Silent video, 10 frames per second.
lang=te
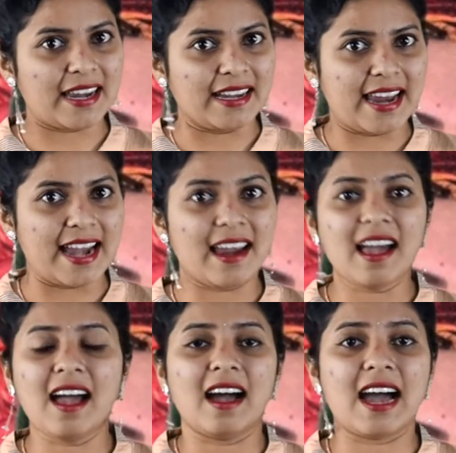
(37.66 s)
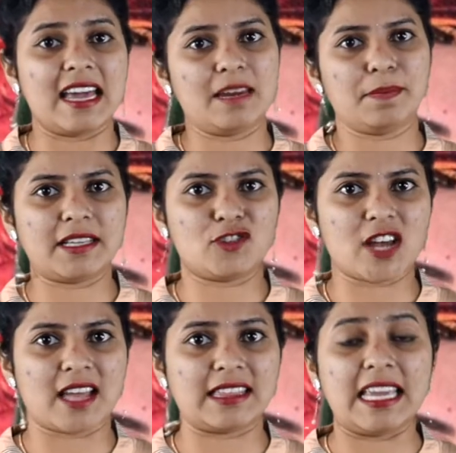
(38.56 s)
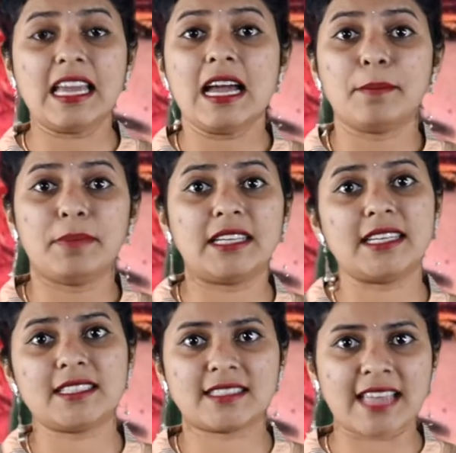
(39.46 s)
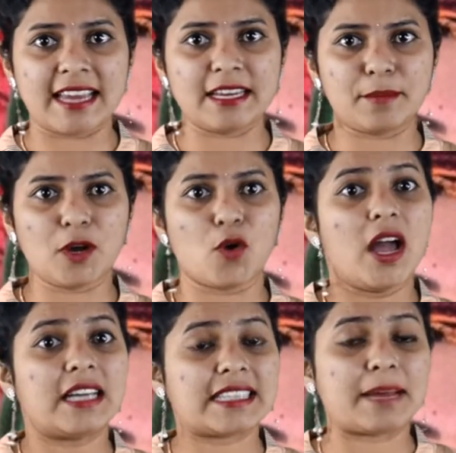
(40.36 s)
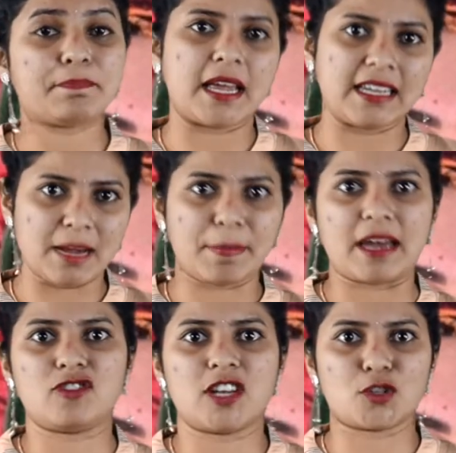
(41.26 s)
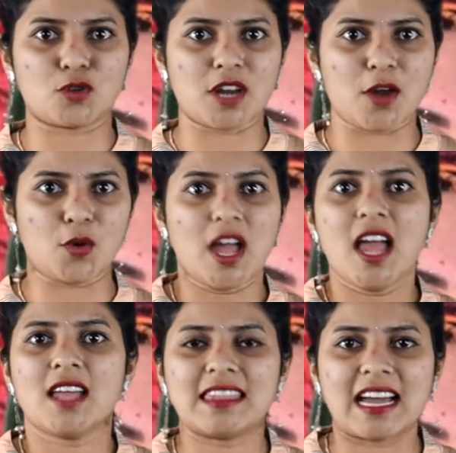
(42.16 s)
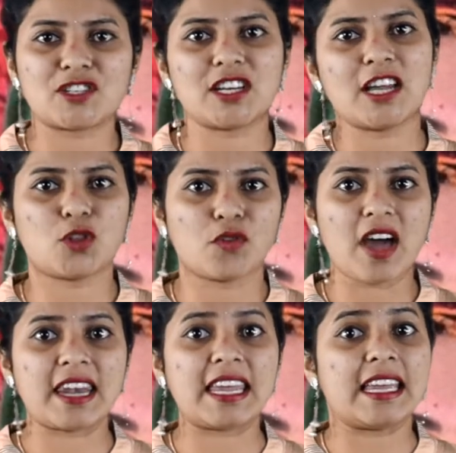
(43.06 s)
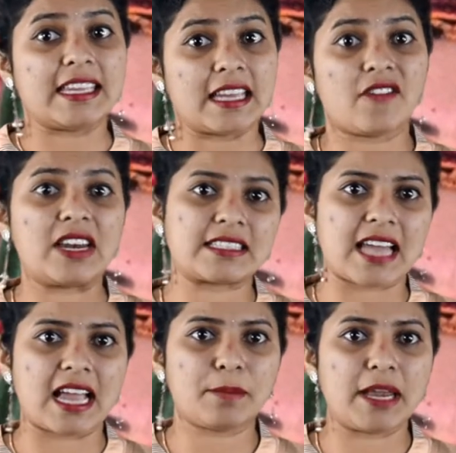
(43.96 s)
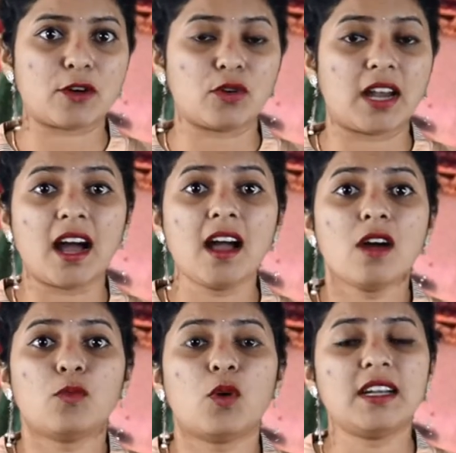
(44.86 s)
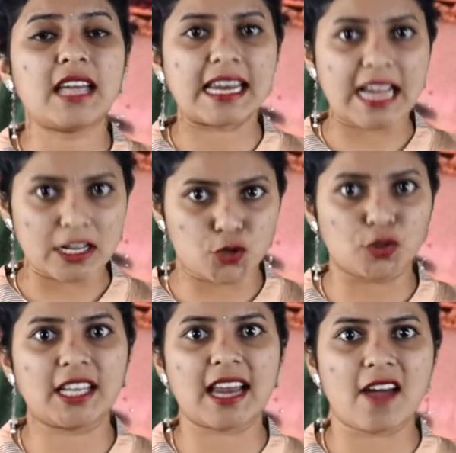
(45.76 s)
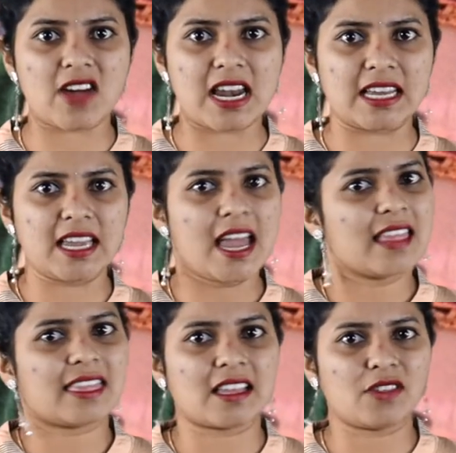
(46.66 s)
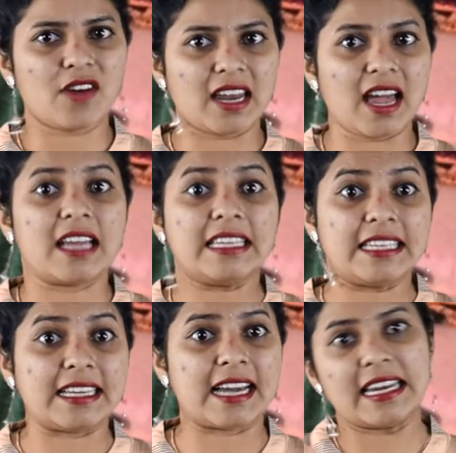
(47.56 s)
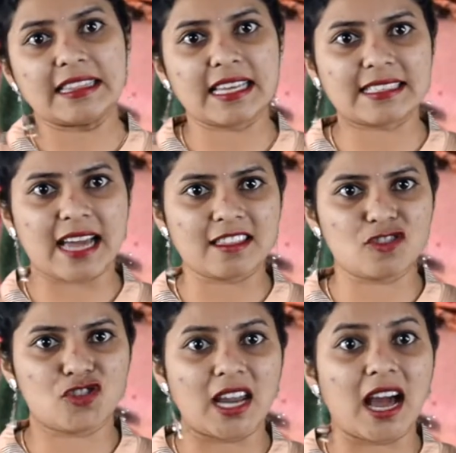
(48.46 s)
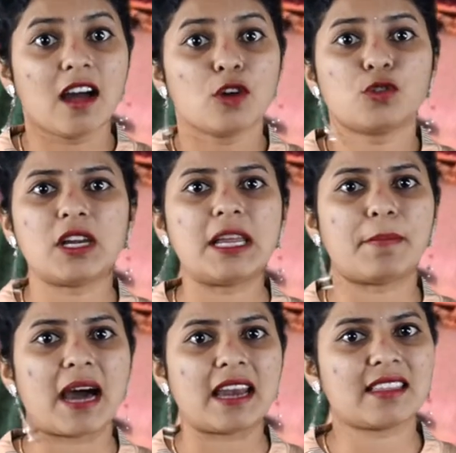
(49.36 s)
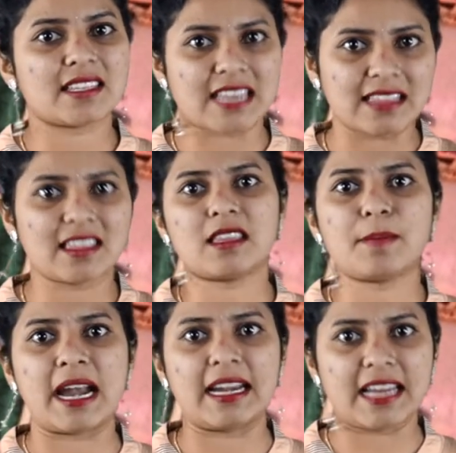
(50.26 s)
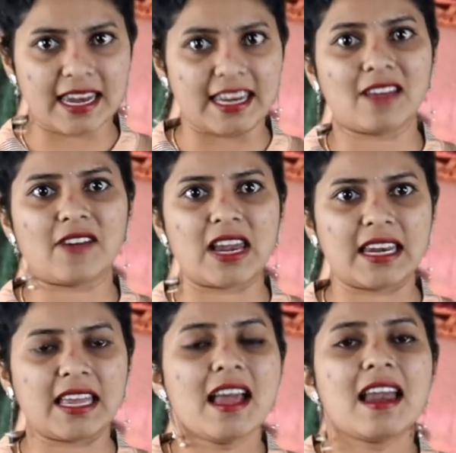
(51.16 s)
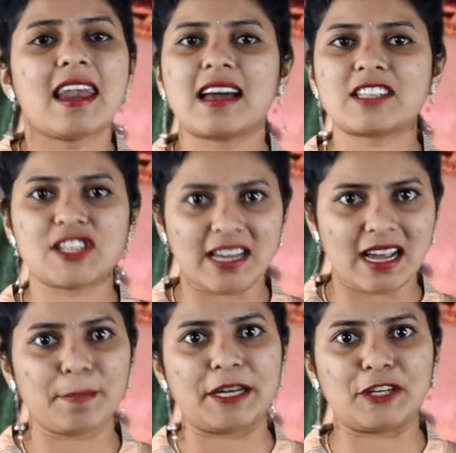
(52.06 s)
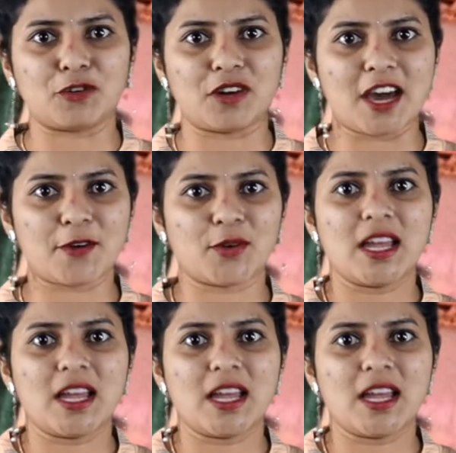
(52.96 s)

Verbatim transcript: రెండేళ్ల హరిప్రీత్ చాందీ బ్రిటిష్ సైన్యంలో కెప్టెన్గా పనిచేస్తున్నారు దక్షిణ ధృవాన్ని ఎవరి సాయం లేకుండా ఒంటరిగా చుట్టి రావాలని తద్వారా ఈ ఘనత సాధించిన తొలి భారత సంతతి మహిళగా నిలవాలని లక్ష్యంగా పెట్టుకున్నారు